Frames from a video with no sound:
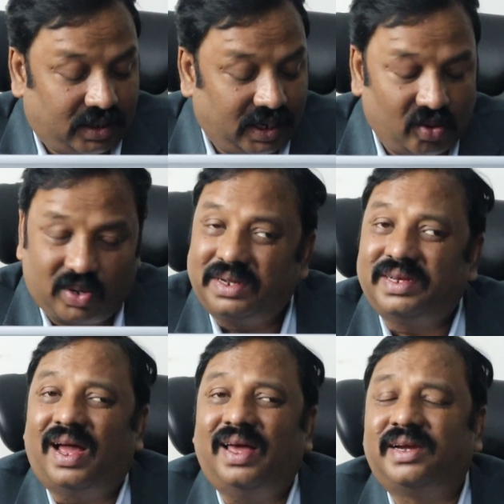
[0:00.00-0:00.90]
దీని యొక్క
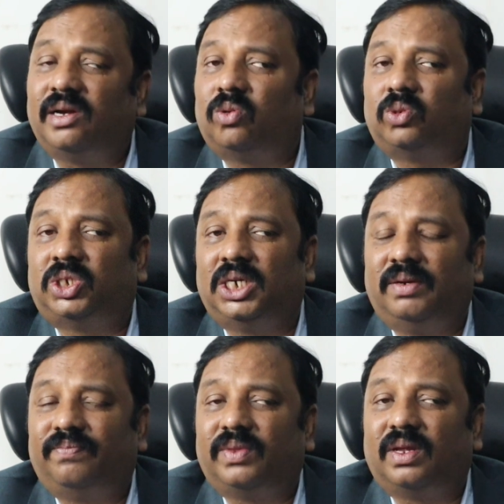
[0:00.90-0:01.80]
టార్గెట్ వచ్చి
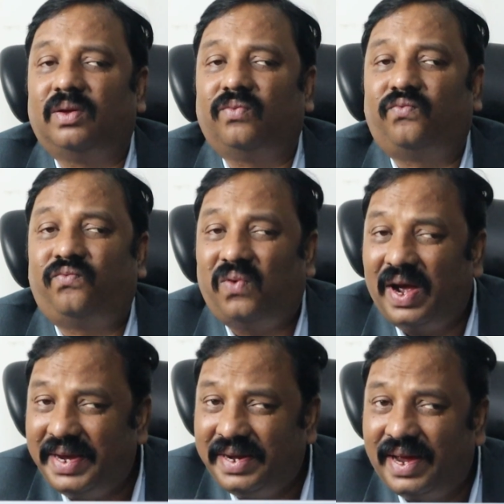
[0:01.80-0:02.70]

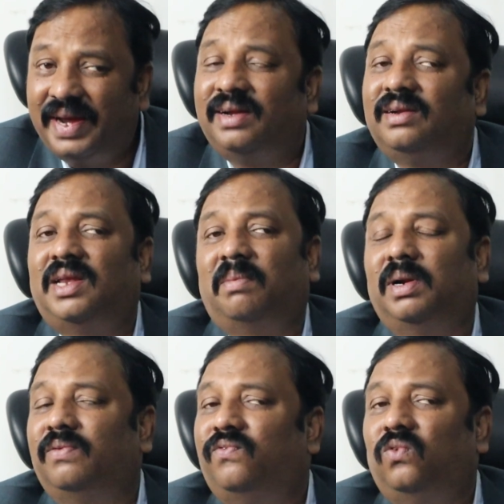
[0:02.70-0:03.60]
ఫైవ్ నైన్
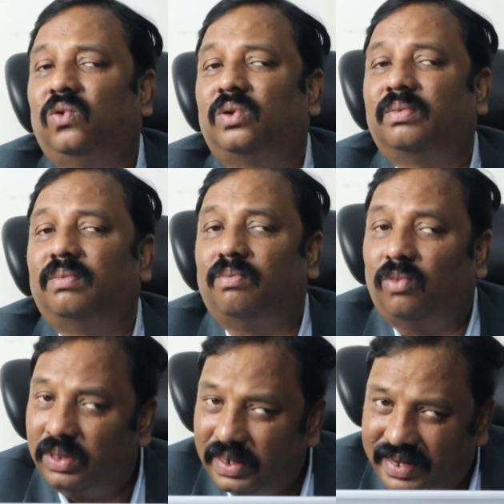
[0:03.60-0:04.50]
డబల్ ఫోర్
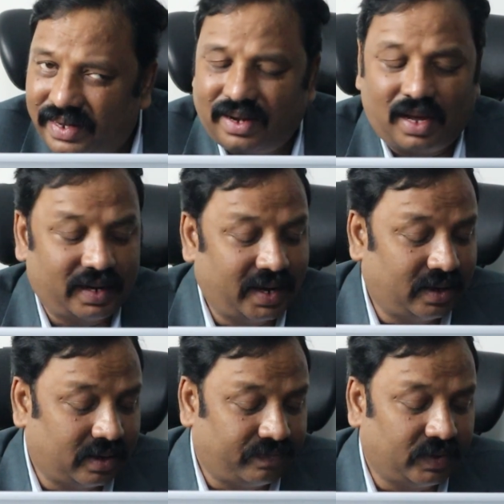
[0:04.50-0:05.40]
మొదటి
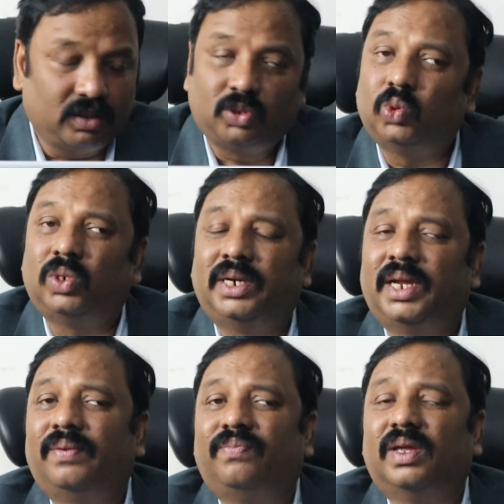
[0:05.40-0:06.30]
టార్గెట్
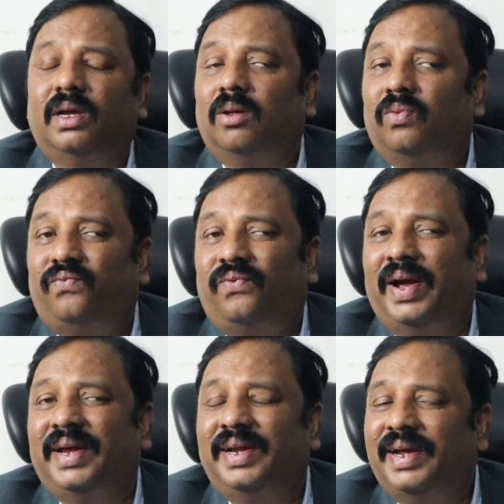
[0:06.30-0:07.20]
చూడండి
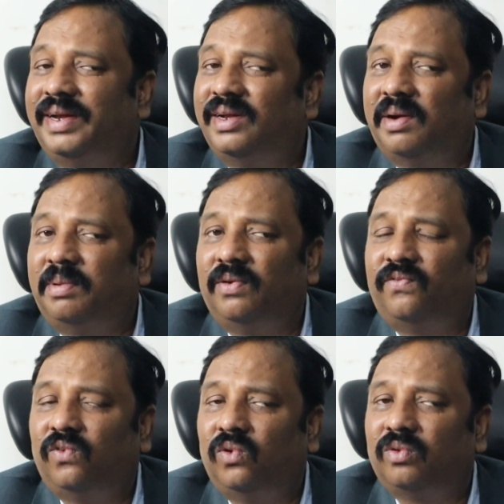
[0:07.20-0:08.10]
ఫైవ్ నైన్ డబల్
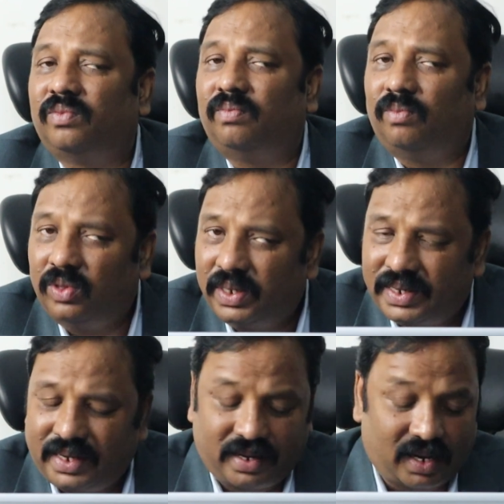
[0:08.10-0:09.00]
ఫోర్
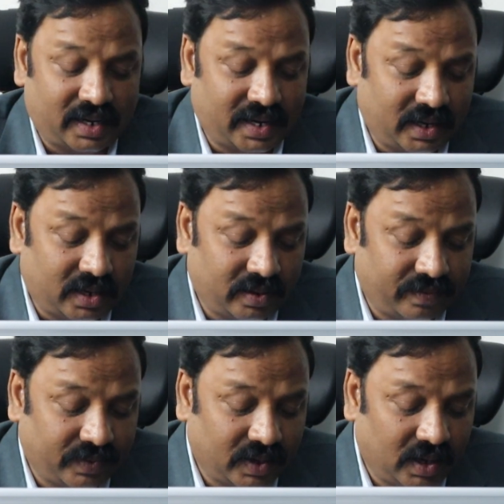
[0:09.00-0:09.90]
మొదటి టార్గెట్
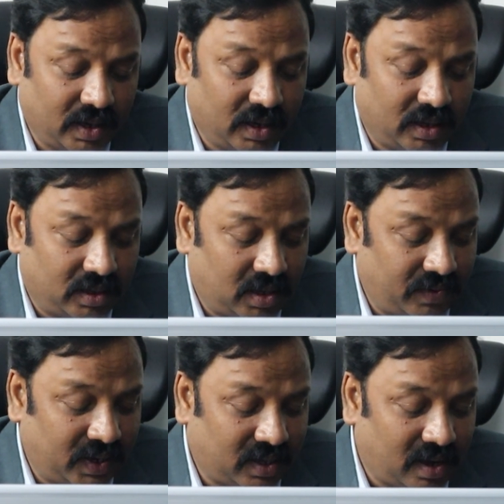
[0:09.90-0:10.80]

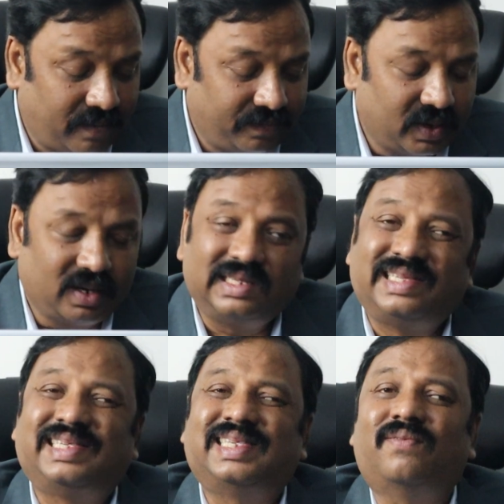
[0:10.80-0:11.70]
తర్వాత
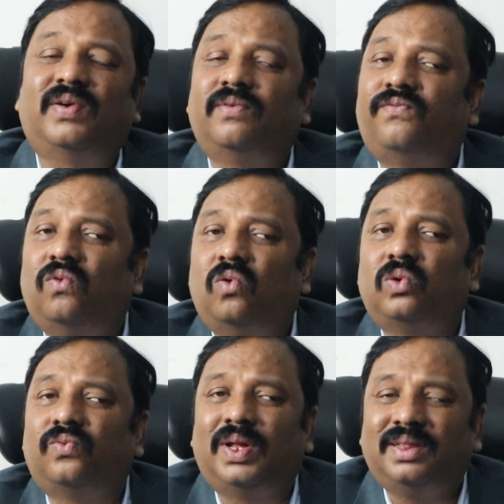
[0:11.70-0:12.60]
సెవెన్
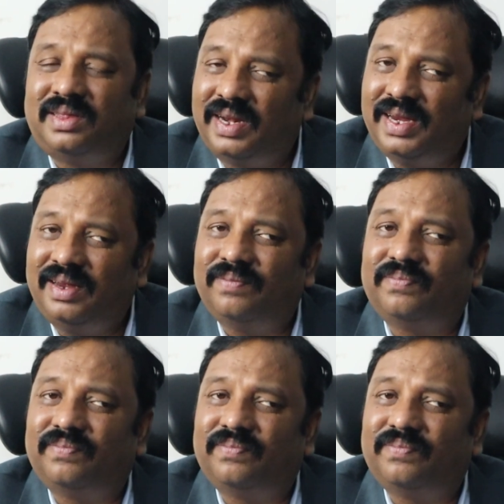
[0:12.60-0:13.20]
ఫోర్ వన్ త్రీ